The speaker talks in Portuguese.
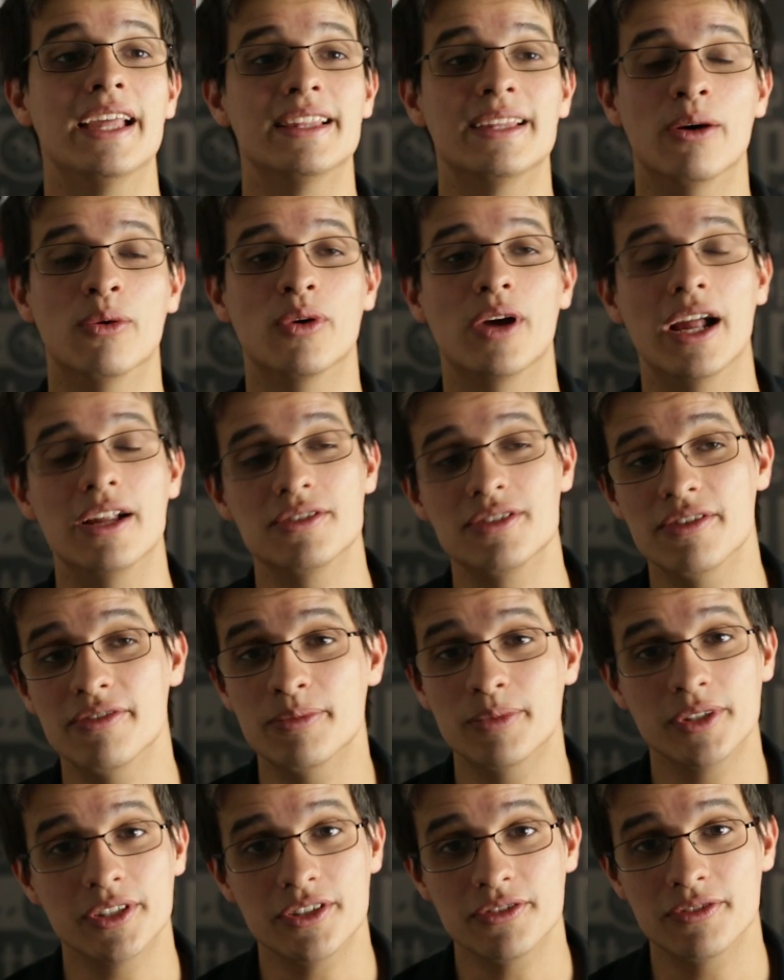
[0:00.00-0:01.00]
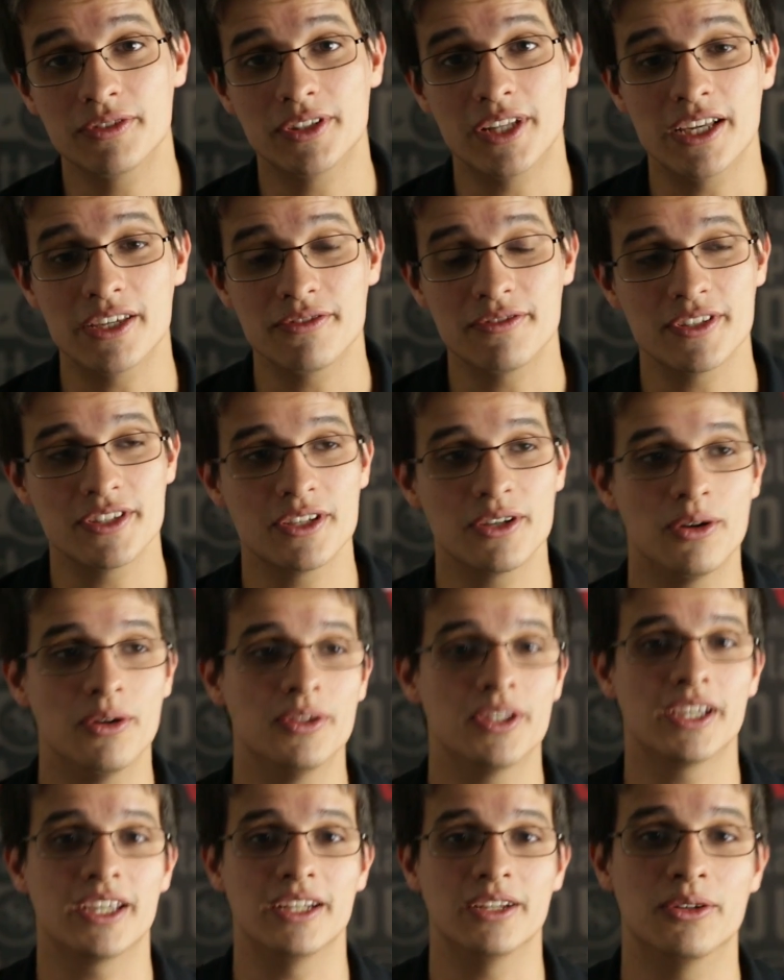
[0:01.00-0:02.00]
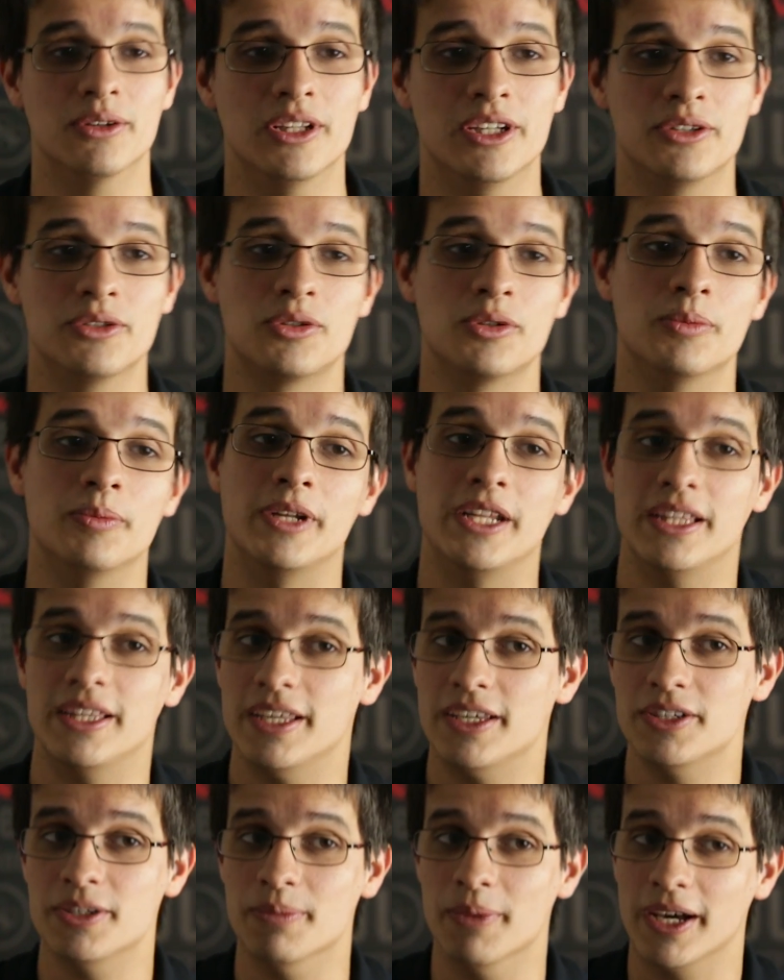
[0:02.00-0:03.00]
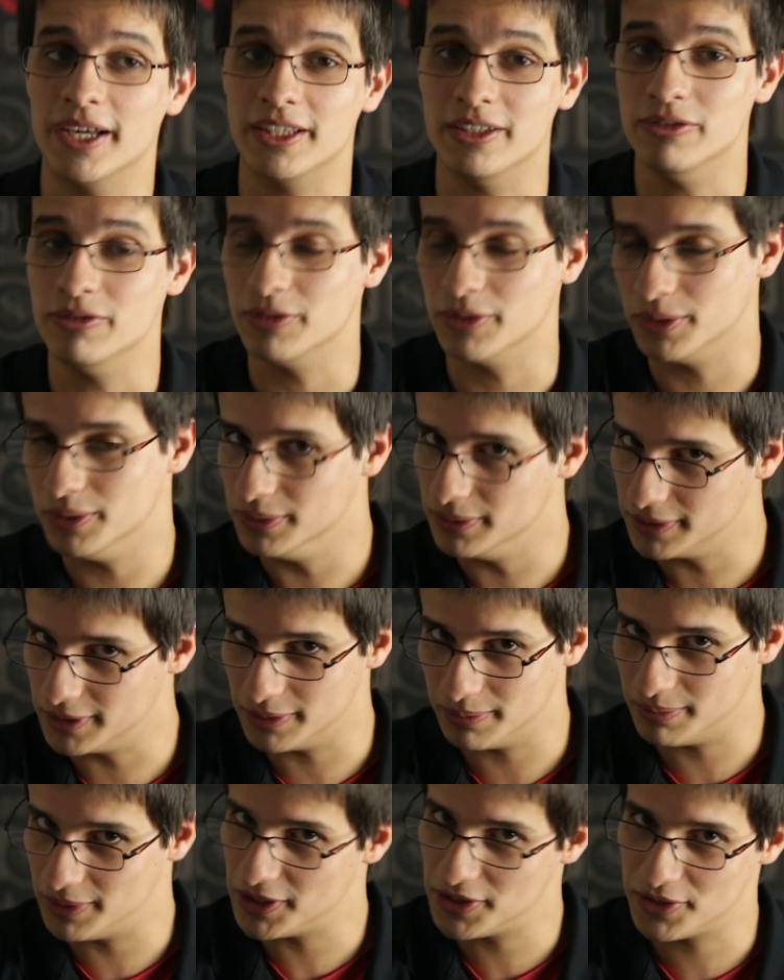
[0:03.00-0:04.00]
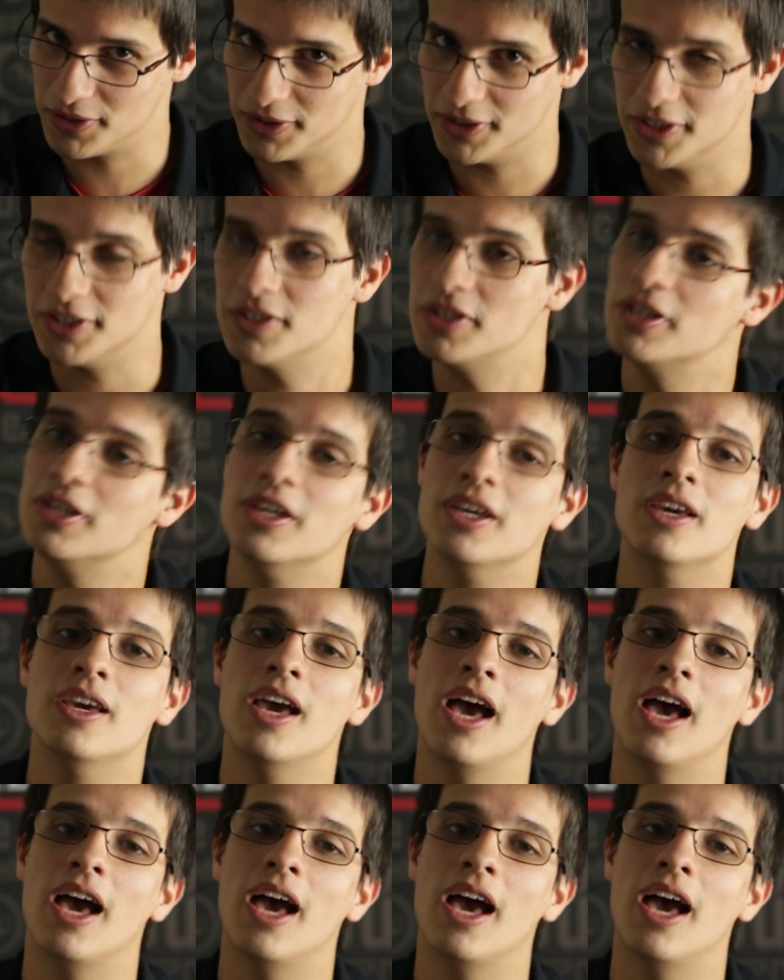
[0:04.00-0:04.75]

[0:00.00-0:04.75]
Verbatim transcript: é, então, o Carlos teve muita dificuldade de fazer gol naquele goleiro surpreendente, magnífico, impressionante.